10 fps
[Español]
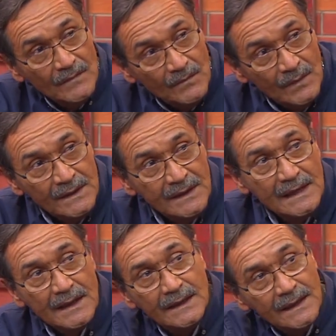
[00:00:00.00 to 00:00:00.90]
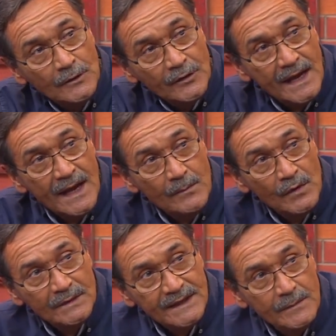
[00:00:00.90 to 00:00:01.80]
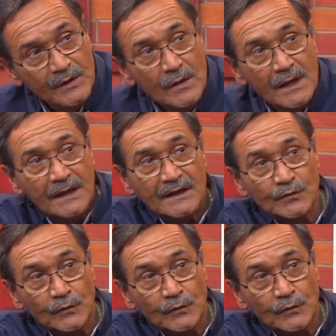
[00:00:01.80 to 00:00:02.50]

viene el orgasmo, el término. Es un